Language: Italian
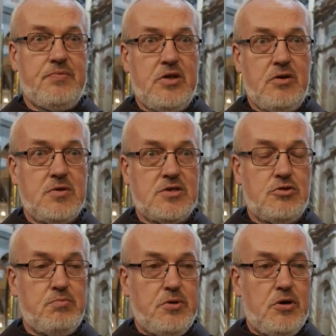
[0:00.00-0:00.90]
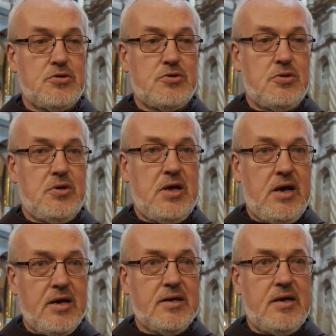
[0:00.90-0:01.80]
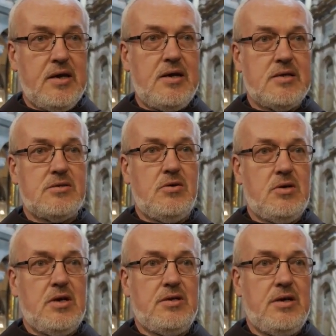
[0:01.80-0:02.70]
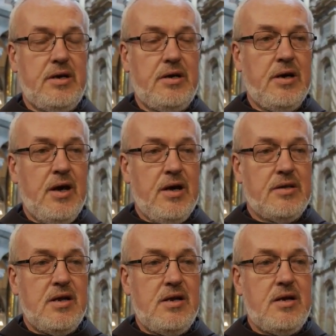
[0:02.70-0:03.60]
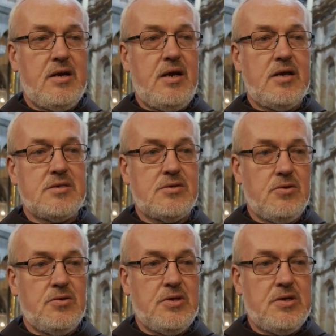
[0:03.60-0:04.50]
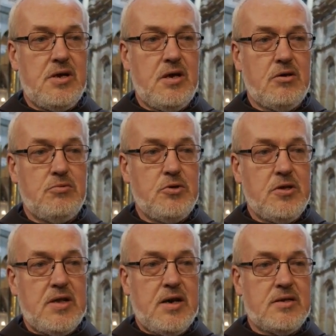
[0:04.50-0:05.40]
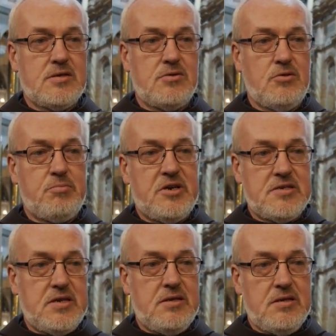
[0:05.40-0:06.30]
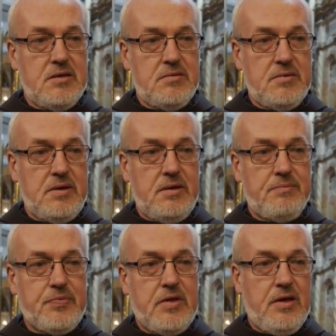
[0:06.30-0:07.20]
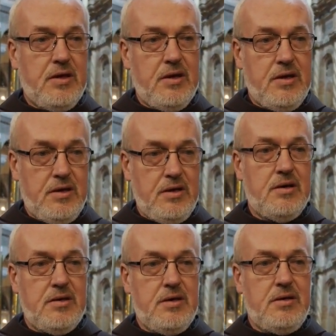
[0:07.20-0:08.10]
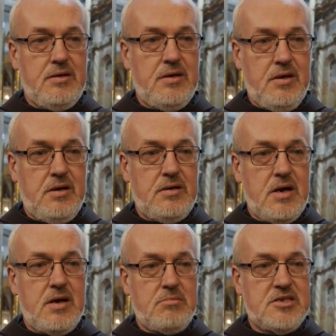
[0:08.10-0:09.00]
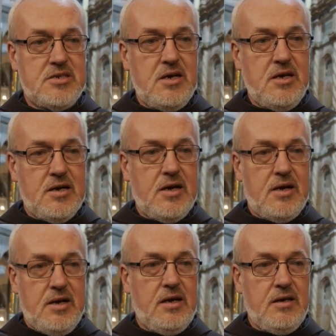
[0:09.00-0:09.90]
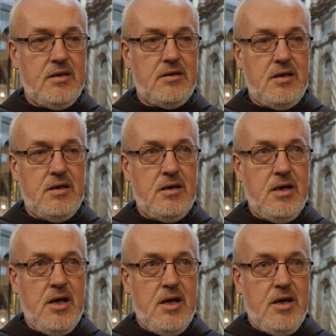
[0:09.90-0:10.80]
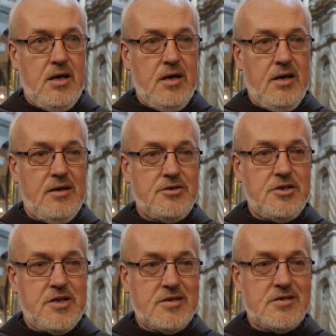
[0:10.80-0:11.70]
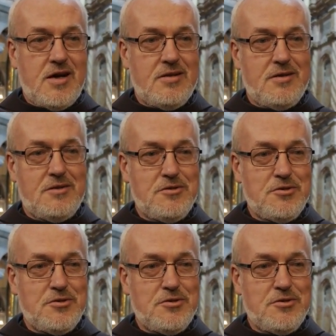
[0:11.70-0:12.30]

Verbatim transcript: di questo posto e anche nella storia direi delle relazioni delle comunità che sono presenti qui eh, in, eh, nella Basilica e in eh, eh Città Santa di